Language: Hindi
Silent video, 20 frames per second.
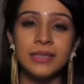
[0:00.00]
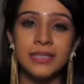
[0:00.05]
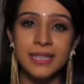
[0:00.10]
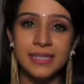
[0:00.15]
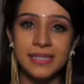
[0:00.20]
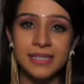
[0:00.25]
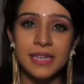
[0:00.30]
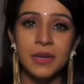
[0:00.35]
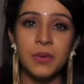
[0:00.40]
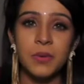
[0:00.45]
आ,
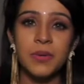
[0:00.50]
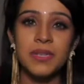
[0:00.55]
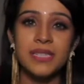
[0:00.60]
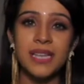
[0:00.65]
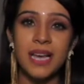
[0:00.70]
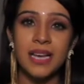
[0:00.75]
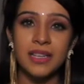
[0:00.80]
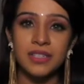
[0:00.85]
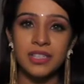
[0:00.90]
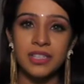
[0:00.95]
ये
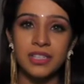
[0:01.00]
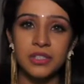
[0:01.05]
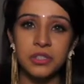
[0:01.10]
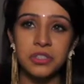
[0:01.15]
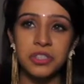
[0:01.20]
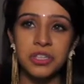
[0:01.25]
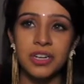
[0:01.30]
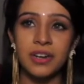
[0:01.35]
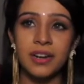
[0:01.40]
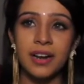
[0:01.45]
सीक्वेंस एक्चुअली
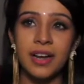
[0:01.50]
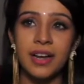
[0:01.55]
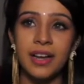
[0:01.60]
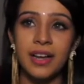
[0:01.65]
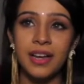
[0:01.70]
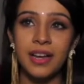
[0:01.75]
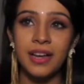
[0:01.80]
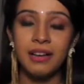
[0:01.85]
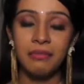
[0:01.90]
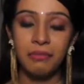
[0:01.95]
जो चल रहा
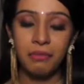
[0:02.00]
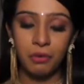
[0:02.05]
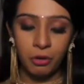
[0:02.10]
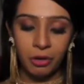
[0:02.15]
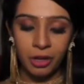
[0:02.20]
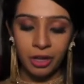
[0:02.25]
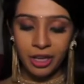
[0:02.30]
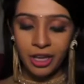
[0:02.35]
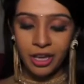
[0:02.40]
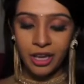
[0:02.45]
है
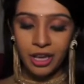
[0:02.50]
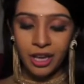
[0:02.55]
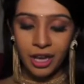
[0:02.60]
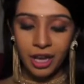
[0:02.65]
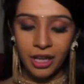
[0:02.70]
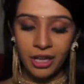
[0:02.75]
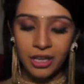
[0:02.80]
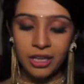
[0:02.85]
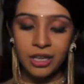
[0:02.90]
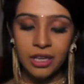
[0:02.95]
वो ये
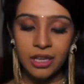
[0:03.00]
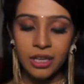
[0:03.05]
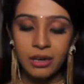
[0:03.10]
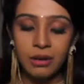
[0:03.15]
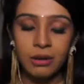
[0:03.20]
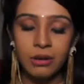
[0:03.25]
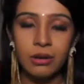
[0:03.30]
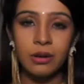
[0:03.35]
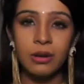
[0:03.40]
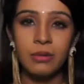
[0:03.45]
है कि
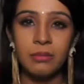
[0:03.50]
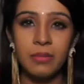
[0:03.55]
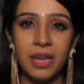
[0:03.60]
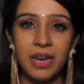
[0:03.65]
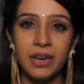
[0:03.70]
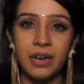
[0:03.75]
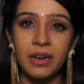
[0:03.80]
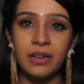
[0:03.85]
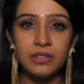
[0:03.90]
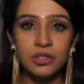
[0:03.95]
आ,
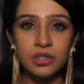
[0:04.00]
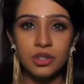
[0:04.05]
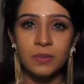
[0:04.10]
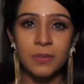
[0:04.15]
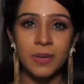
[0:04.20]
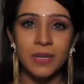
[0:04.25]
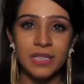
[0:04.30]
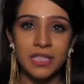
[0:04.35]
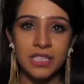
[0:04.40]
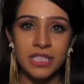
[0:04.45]
मेरा जो
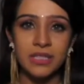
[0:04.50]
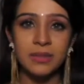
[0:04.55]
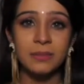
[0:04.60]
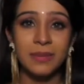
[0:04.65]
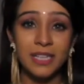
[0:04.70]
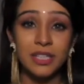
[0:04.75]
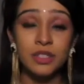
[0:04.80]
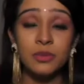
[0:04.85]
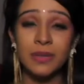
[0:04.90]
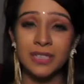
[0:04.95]
बच्ची
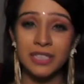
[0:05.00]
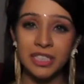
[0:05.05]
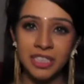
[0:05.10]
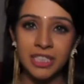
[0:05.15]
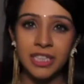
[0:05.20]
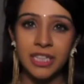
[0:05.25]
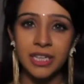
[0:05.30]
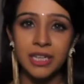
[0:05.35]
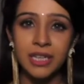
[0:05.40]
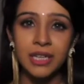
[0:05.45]
मेरी जो
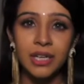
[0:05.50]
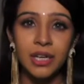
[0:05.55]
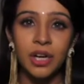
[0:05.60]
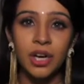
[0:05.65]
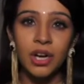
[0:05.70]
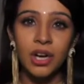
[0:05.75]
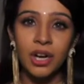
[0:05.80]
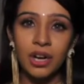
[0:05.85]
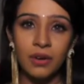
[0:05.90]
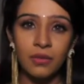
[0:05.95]
बच्ची है
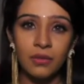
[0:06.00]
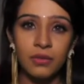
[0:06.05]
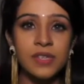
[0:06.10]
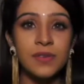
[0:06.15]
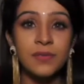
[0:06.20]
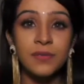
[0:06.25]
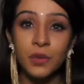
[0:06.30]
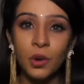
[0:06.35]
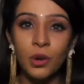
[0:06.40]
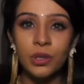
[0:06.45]
वो
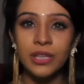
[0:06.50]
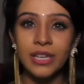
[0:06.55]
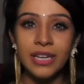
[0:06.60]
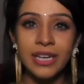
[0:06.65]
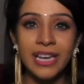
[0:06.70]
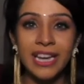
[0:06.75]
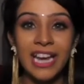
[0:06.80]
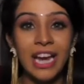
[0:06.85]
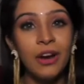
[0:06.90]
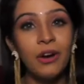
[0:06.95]
सिर्फ दो
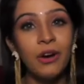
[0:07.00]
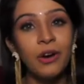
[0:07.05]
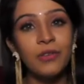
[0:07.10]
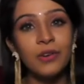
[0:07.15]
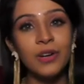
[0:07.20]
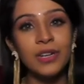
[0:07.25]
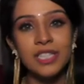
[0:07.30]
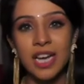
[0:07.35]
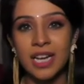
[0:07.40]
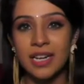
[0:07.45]
दिन की है और
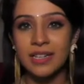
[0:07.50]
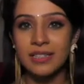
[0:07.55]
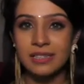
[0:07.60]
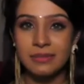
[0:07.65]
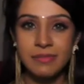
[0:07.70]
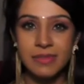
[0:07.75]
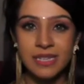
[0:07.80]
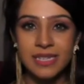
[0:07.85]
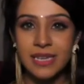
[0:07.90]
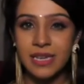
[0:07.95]
वो अचानक
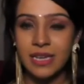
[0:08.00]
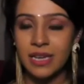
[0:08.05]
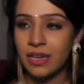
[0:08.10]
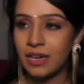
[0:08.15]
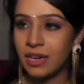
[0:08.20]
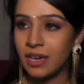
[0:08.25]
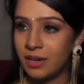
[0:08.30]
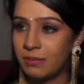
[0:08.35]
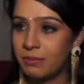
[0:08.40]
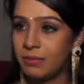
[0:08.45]
से मिसिंग
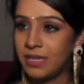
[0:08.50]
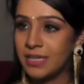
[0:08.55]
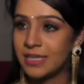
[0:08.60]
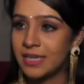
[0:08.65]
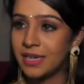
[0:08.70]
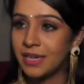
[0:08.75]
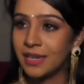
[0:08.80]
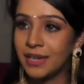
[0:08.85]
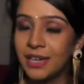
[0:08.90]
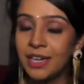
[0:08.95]
है घर में
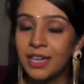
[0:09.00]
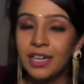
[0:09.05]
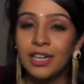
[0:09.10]
से